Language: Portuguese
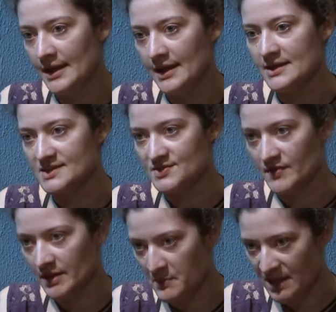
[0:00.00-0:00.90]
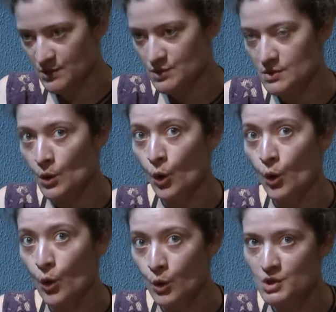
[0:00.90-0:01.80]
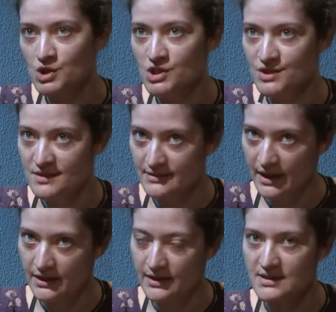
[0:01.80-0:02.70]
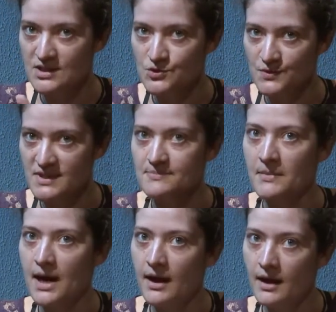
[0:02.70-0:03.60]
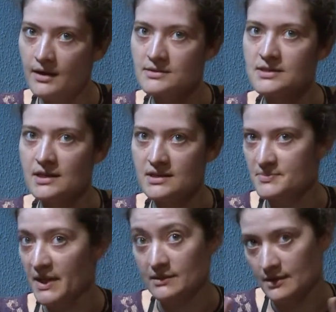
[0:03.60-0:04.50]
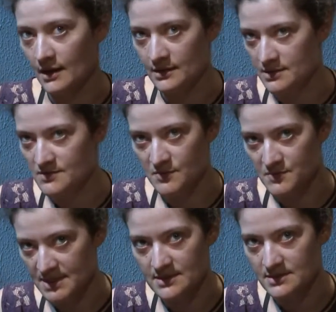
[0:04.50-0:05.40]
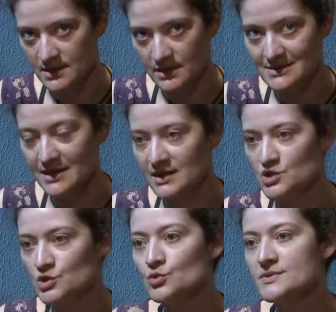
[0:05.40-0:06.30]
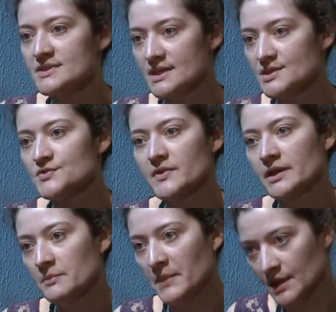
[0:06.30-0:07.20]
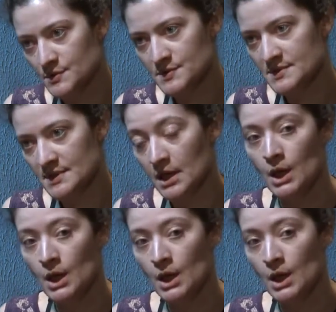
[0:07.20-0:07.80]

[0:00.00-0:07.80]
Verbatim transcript: esses fragmentos. Hoje a gente tem nas edições mais respeitadas, vamos dizer assim, cerca de 200 fragmentos,